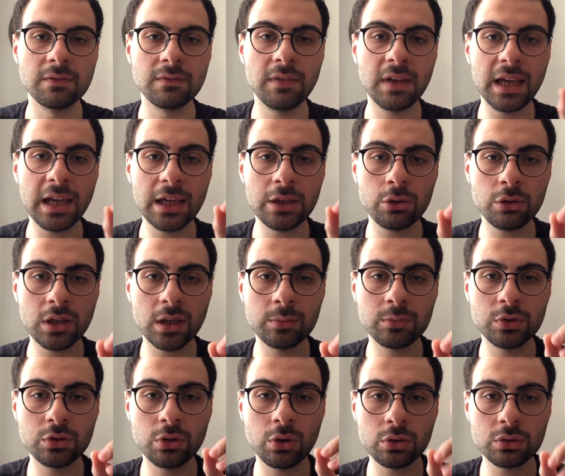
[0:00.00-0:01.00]
Ve en
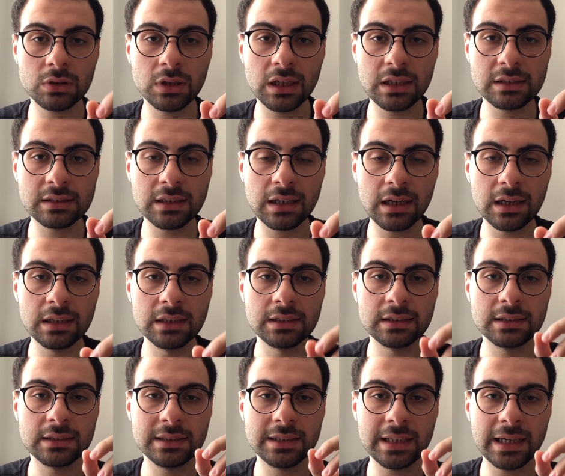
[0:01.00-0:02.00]
önemli nokta ise
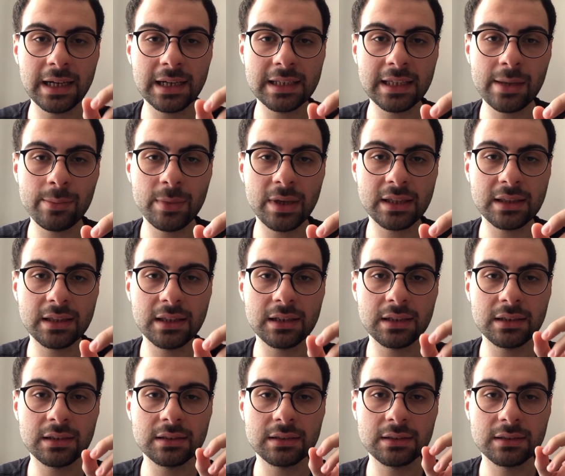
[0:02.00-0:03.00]
diğer
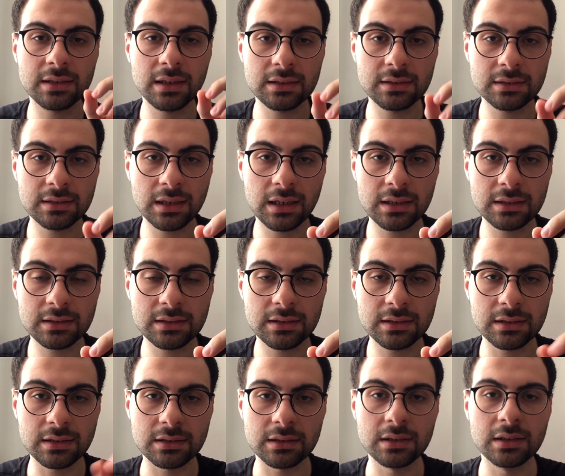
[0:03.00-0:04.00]
yemeklerin tadını
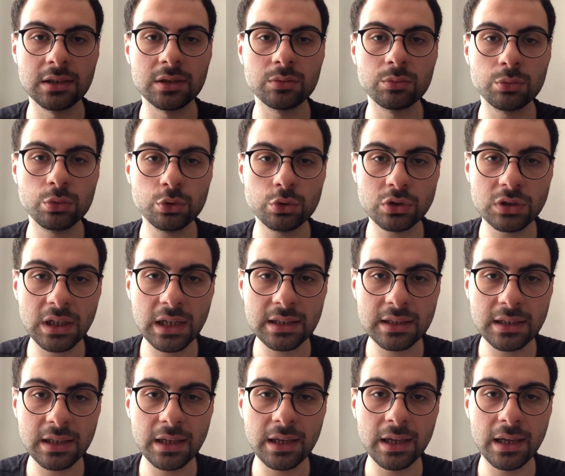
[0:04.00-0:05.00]
arttırır. Bu
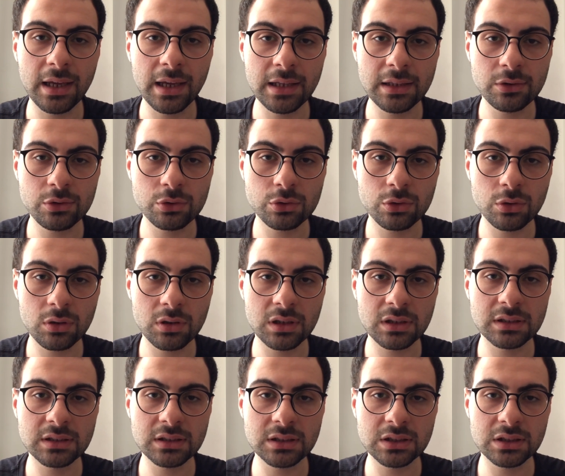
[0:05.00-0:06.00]
yüzden de
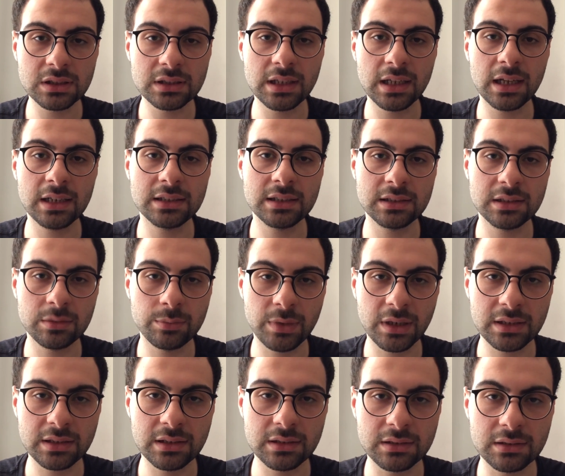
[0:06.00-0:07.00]
endüstride sıkça tercih
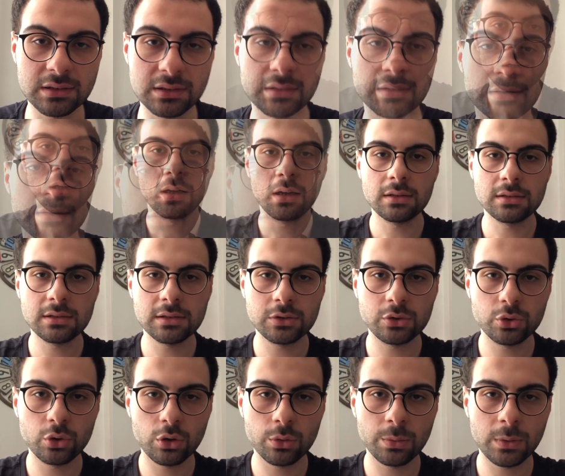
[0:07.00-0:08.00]
edilmektedir.
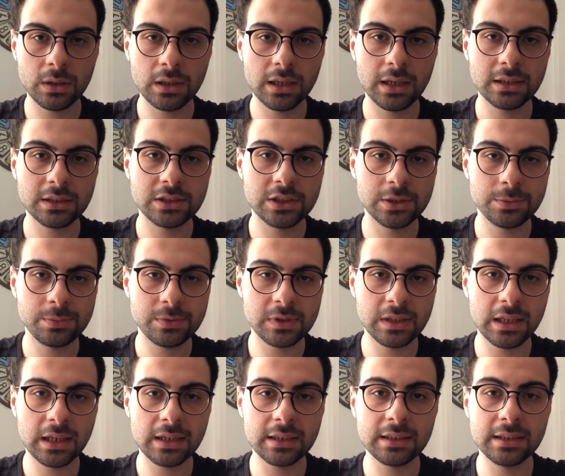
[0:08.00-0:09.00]
Hazır çorbalar,
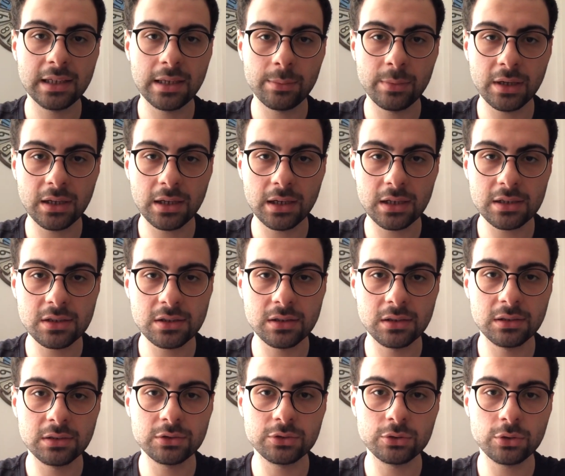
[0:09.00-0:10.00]
cipsler, yemek
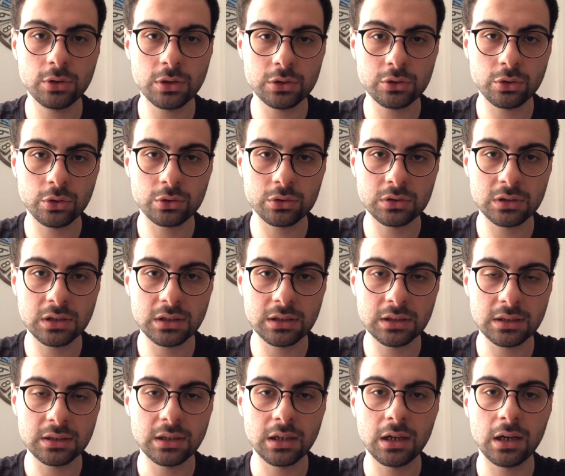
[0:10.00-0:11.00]
harçları, soya
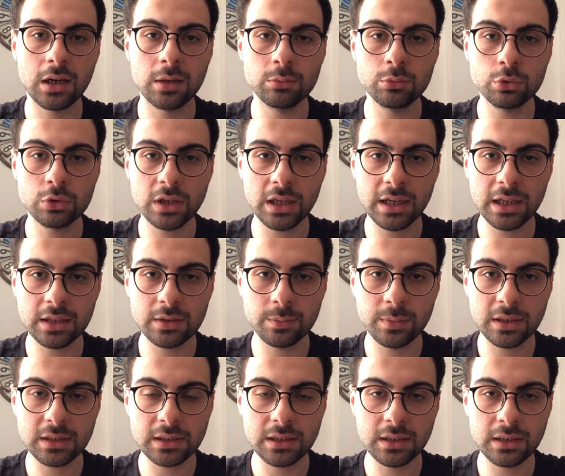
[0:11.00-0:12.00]
sosları, hamburger
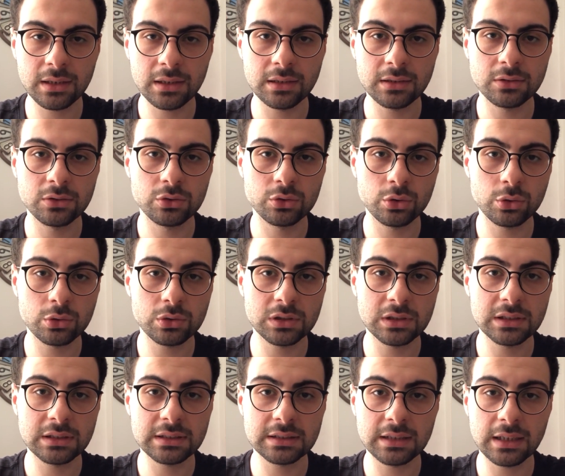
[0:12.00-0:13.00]
ekmekleri,
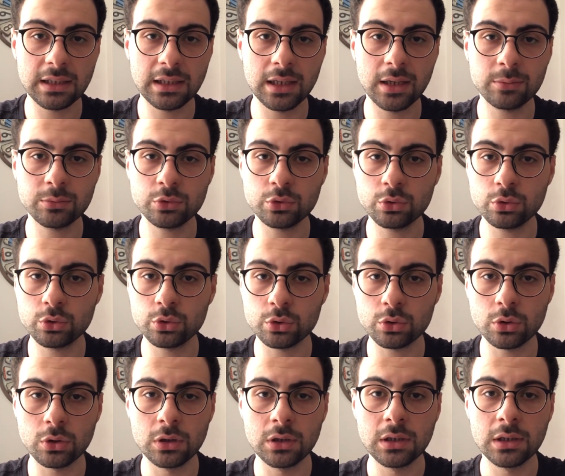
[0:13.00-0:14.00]
sosis, salam,
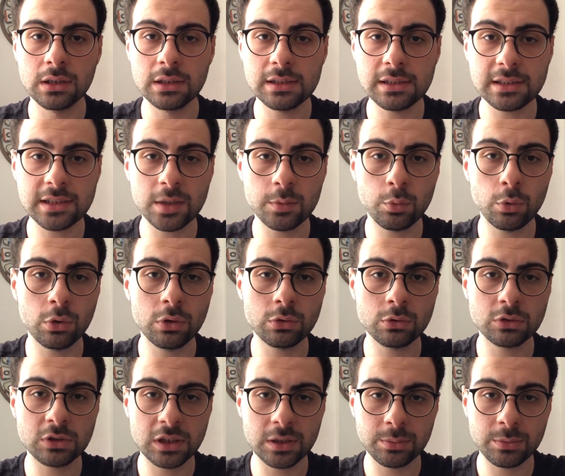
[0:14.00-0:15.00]
sucuk liste böyle
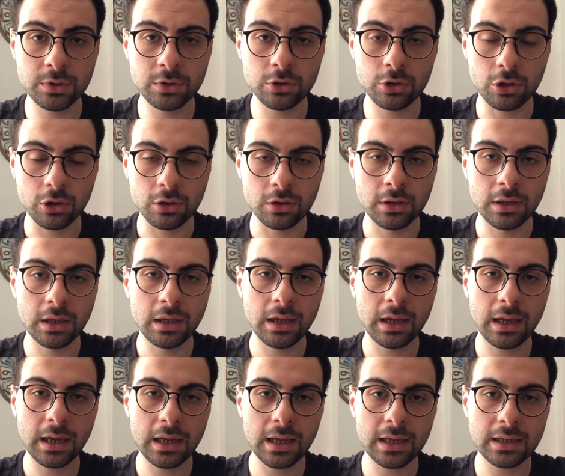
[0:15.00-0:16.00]
uzayıp gidiyor.
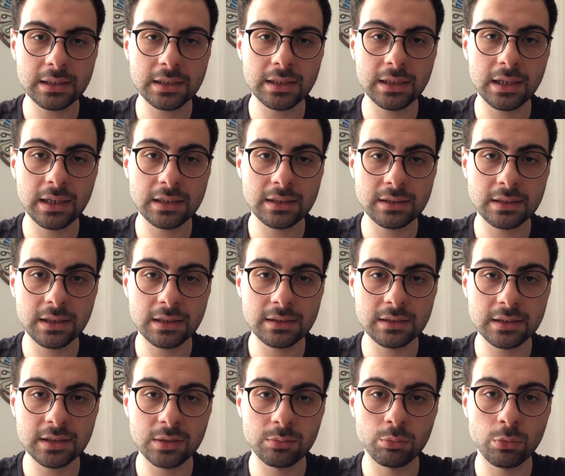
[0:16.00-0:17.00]
Eğer ki
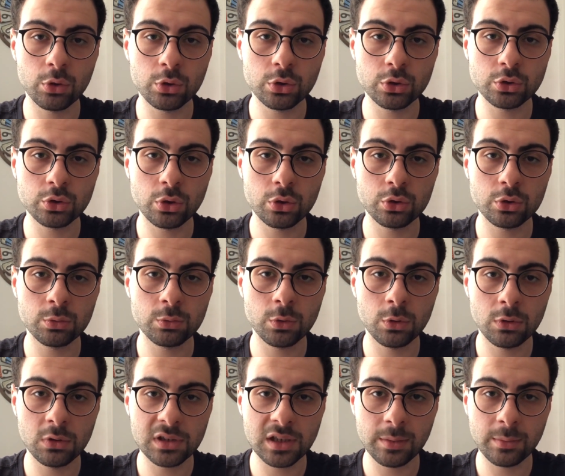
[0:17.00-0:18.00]
etiketinde
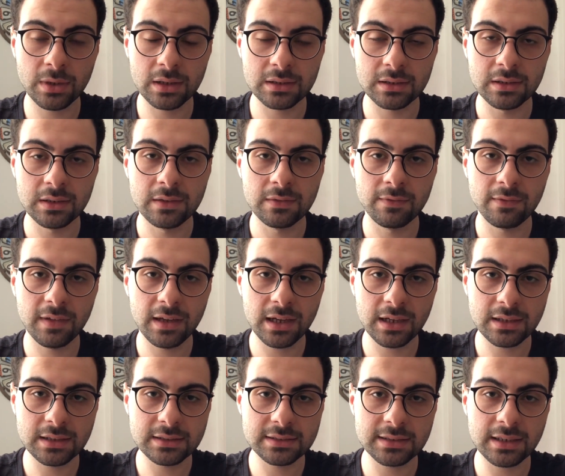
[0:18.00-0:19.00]
monosodyum glutamat
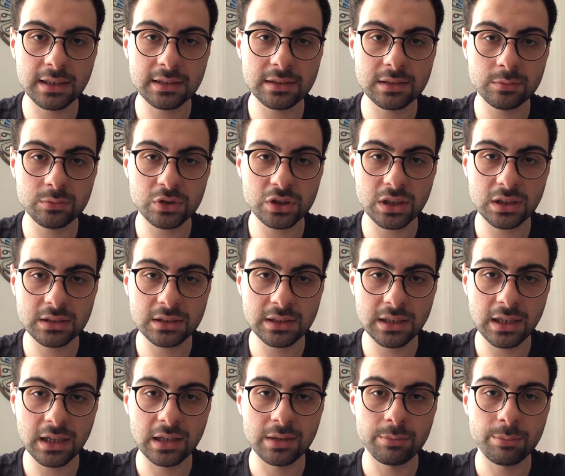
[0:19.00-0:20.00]
veya kısaltılmış
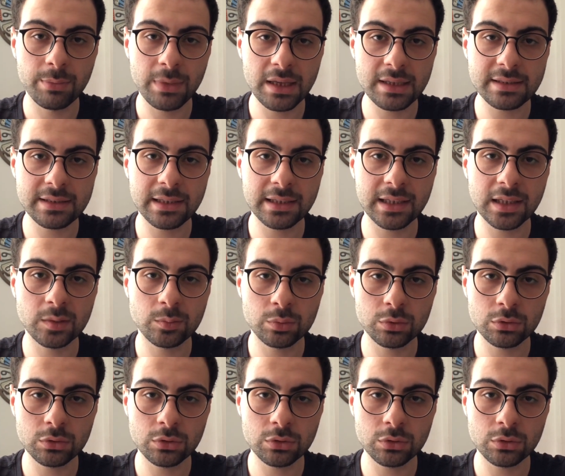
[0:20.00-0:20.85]
adıyla MSG